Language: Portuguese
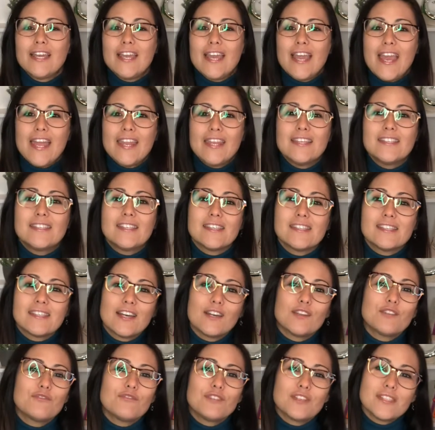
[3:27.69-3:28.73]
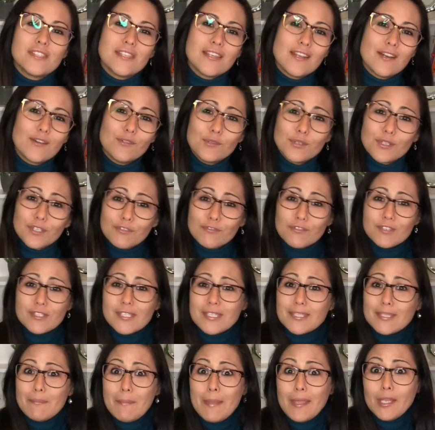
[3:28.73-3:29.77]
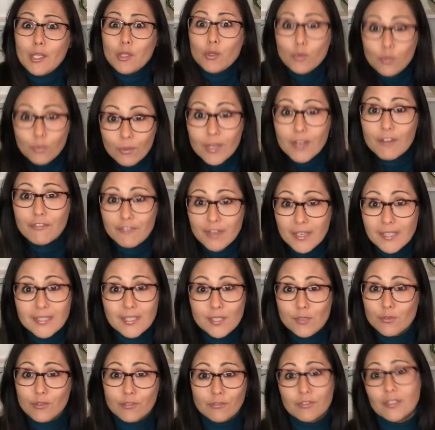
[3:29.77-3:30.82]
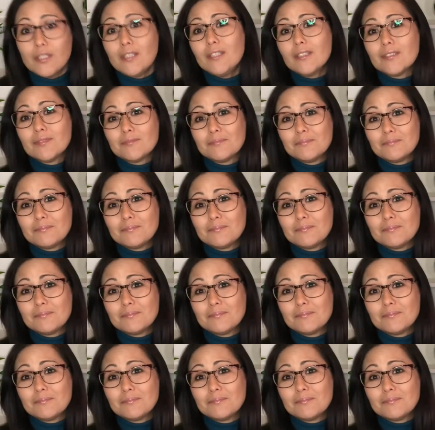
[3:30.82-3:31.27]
é necessário fazer algo que você também nunca fez na sua vida?